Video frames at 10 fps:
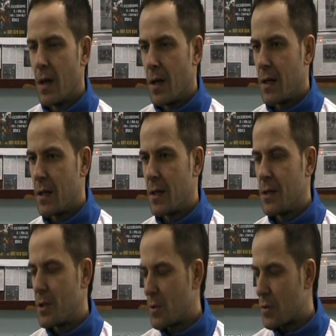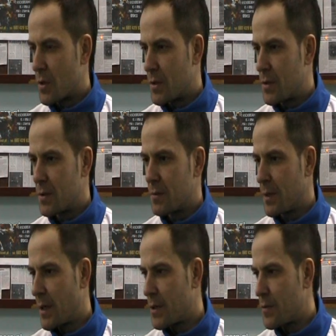a, i się ruszać,
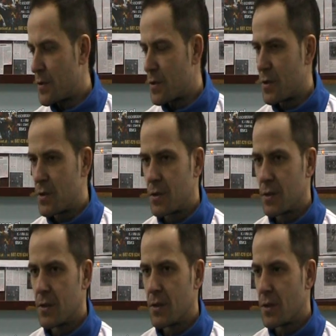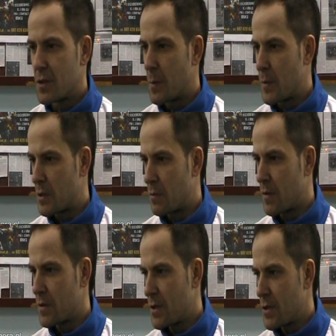biegać, ćwiczyć i to jest podstawowa
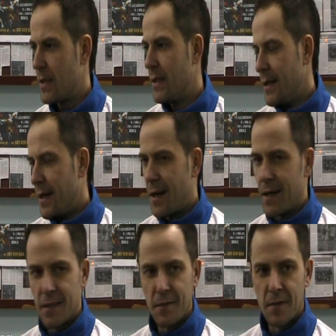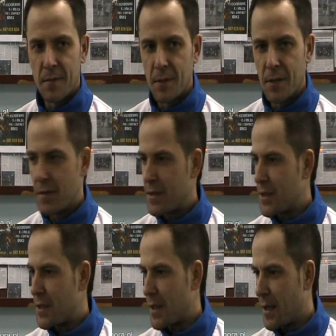rzecz. A im, im więcej
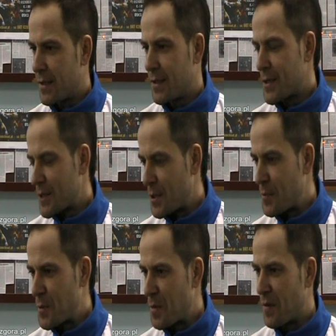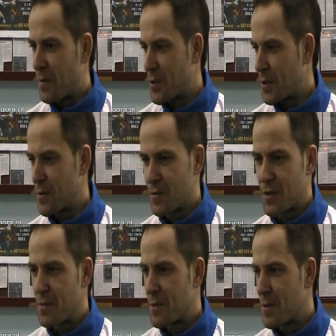tych lat, a niestety przybywa przede
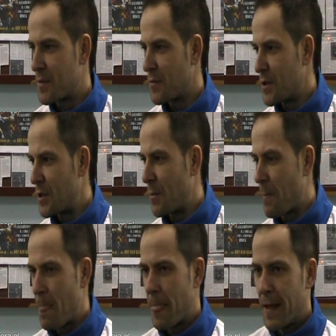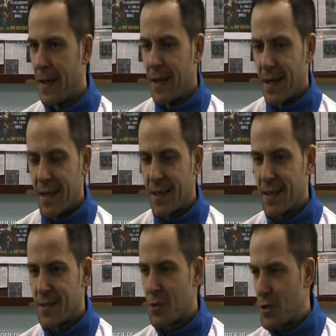wszystkim tym zawodnikom,
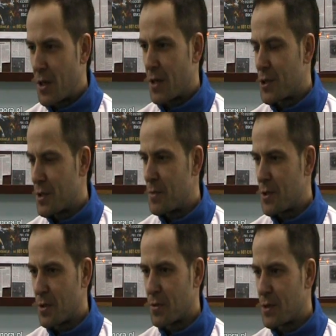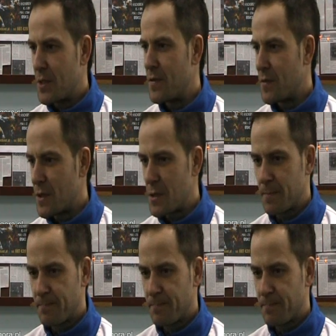z rocznika 70 i wzwyż,